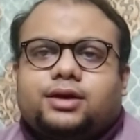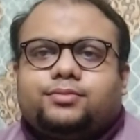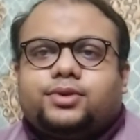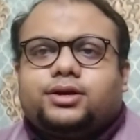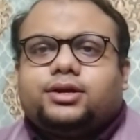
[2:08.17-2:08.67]

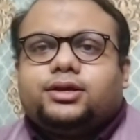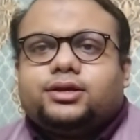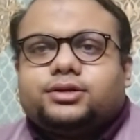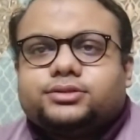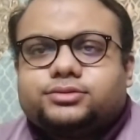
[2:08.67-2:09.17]
আমরা
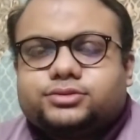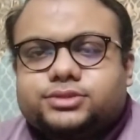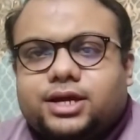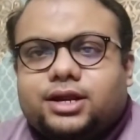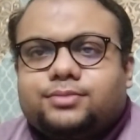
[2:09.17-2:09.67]

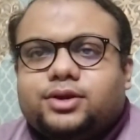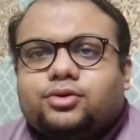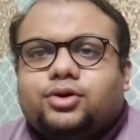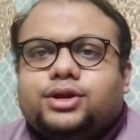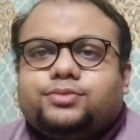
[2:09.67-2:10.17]
যারা আমরা
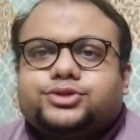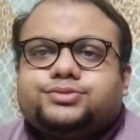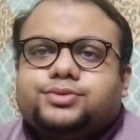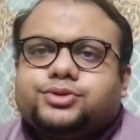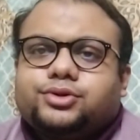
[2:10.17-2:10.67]
ঘরে বসে
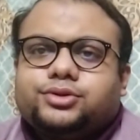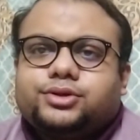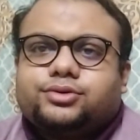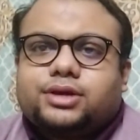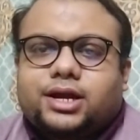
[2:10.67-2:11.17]
বিভিন্ন
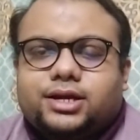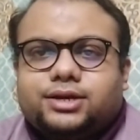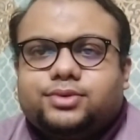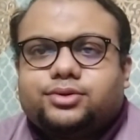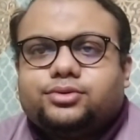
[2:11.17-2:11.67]
ধরনের
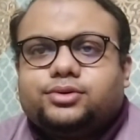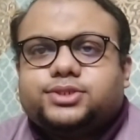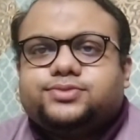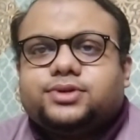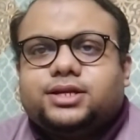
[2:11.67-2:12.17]
একাডেমিক
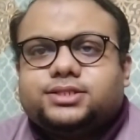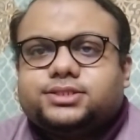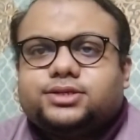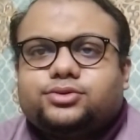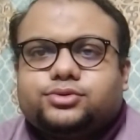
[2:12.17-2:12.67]
কোর্স
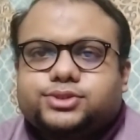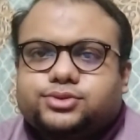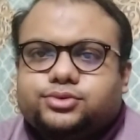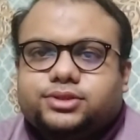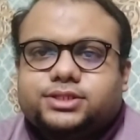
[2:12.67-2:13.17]
ফ্রিল্যান্সিং কোর্স
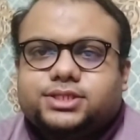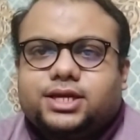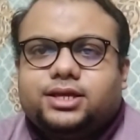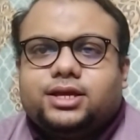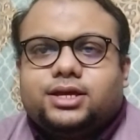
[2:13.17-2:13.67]
করতে চাই